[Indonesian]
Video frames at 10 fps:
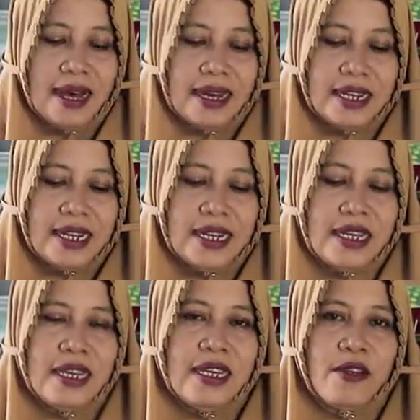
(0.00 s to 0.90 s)
Hari
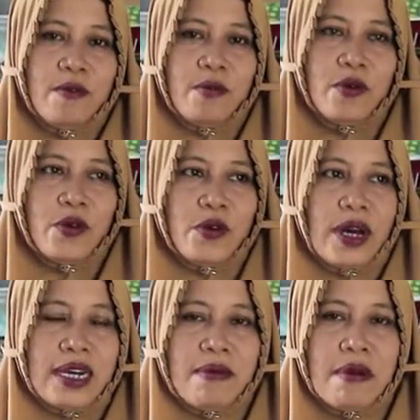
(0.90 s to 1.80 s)
ini, Bu Guru
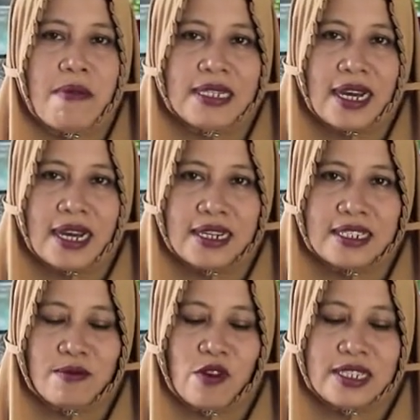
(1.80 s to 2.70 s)
akan membacakan
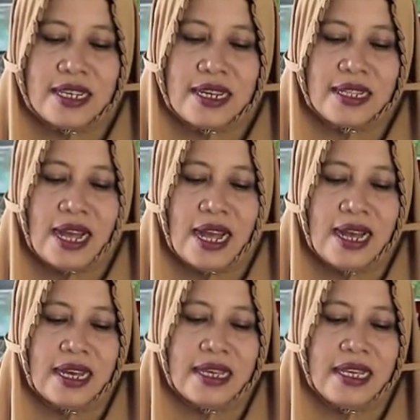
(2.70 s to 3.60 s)
sebuah
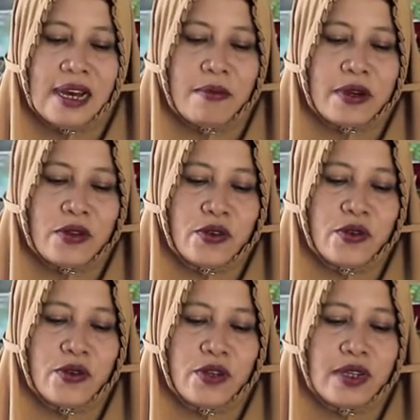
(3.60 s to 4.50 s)
cerita yang
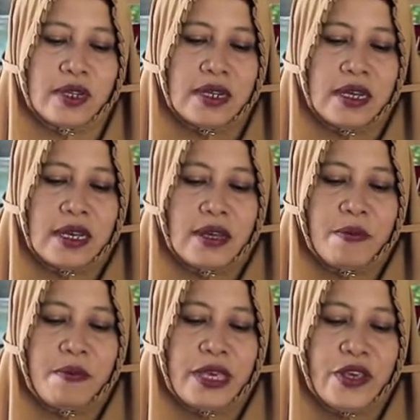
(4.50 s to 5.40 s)
berjudul
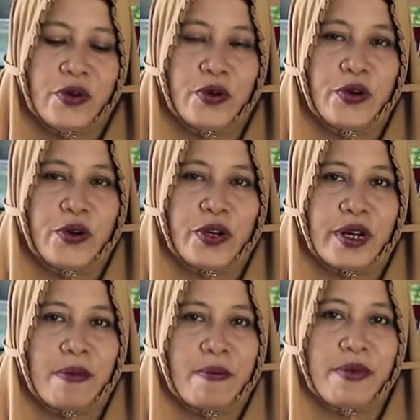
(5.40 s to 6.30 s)

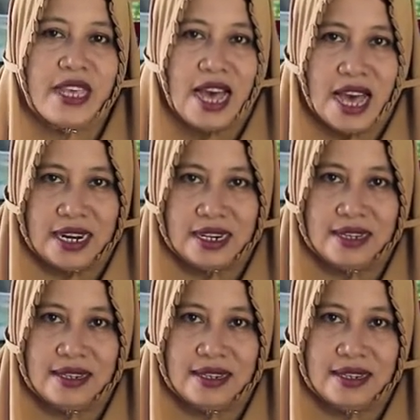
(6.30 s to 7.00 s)
Biur Biar.